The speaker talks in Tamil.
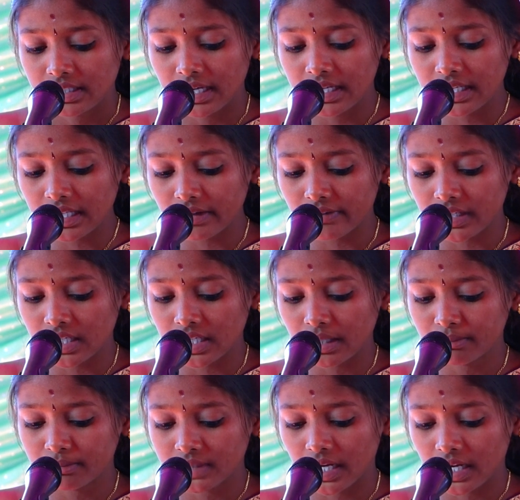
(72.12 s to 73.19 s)

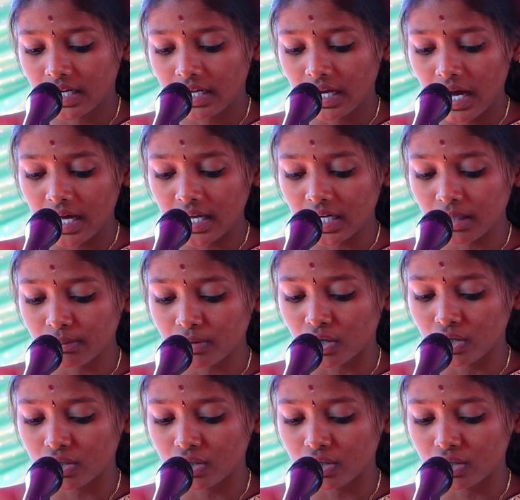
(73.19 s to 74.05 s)
எளியவரிடம் எக்காரணம்